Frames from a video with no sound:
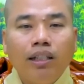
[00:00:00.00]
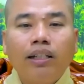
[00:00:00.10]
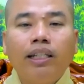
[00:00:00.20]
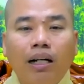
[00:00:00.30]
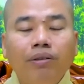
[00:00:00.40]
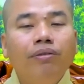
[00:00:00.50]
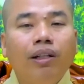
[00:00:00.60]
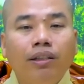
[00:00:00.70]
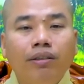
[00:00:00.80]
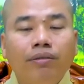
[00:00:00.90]
nhắc nhở quý
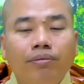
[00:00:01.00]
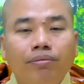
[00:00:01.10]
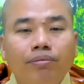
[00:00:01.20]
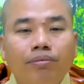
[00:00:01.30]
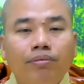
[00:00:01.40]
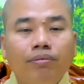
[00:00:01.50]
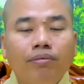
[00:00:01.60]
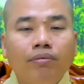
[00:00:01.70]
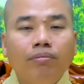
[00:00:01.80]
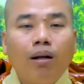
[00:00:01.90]
vị
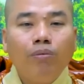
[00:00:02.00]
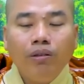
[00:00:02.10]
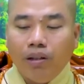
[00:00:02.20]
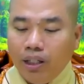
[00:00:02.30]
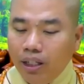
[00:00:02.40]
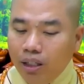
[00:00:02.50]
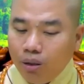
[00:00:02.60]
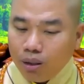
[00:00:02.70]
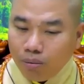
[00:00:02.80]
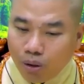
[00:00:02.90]
mong quý vị đi
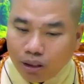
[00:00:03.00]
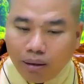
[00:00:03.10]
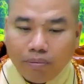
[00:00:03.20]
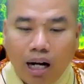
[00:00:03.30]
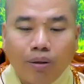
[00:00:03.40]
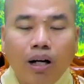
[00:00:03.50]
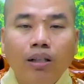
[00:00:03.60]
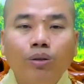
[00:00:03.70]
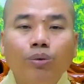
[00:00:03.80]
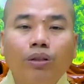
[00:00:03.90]
vô trong ngôi tam bảo
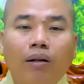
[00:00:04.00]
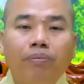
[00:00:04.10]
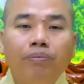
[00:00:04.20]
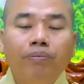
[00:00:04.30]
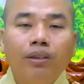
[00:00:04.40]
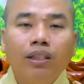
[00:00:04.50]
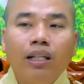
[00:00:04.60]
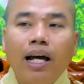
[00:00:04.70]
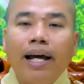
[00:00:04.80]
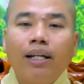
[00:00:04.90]
ở tu tập
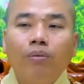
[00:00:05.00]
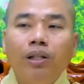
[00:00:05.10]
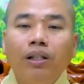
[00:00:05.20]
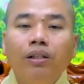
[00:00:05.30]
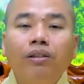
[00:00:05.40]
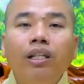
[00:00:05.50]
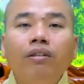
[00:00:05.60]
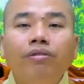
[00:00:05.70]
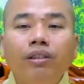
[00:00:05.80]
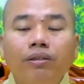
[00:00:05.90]
ai cũng giữ được
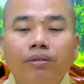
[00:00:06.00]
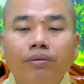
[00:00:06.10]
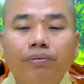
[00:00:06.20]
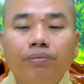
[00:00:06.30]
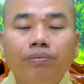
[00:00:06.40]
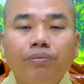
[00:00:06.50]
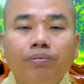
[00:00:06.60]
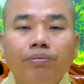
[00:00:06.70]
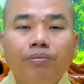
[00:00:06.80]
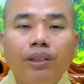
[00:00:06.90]
duyên phước
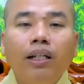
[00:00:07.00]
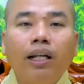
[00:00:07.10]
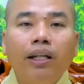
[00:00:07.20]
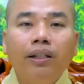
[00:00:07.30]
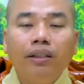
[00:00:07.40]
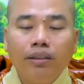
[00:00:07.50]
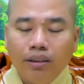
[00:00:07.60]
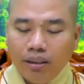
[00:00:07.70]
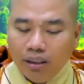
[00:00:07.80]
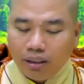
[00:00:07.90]
nhớ kỹ
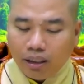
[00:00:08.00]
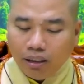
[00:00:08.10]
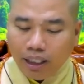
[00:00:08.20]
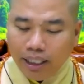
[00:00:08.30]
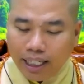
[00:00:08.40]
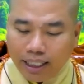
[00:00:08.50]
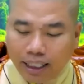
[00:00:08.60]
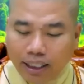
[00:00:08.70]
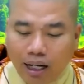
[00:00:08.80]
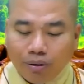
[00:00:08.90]
từ cái nhân
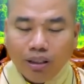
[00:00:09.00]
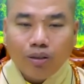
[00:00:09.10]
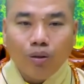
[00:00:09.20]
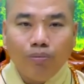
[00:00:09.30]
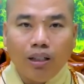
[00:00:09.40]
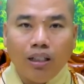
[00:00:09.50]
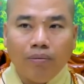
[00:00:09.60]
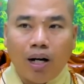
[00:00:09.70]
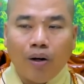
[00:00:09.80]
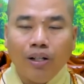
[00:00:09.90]
cách đạo đức của mình
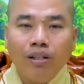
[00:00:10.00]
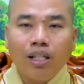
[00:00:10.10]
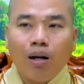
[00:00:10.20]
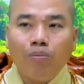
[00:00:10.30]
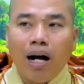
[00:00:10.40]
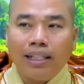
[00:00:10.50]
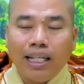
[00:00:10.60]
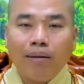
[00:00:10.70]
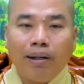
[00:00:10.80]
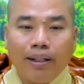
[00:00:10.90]
mà hồi hướng cho ông bà
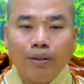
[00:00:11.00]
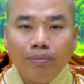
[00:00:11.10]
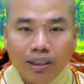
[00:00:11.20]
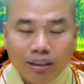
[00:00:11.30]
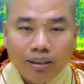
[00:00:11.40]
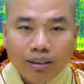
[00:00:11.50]
cha mẹ của mình